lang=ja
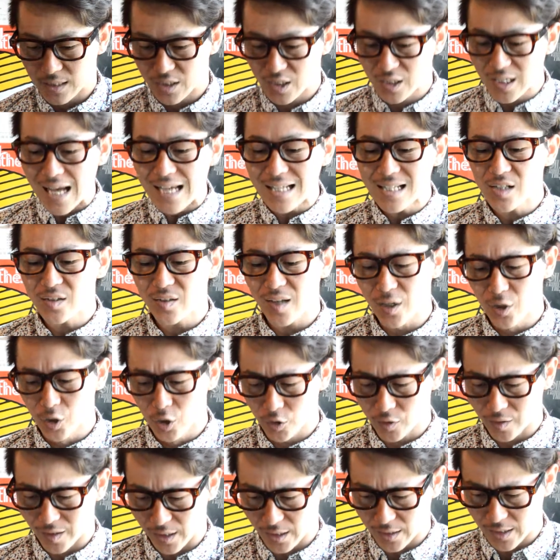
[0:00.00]
時代に左
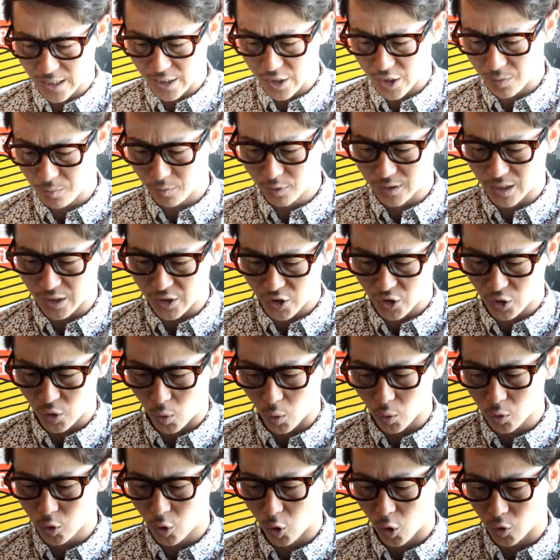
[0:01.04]
右されない自分たちの
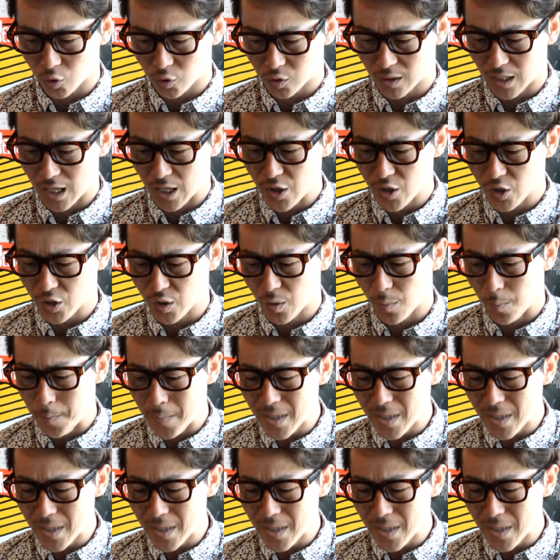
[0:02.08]
音を貫く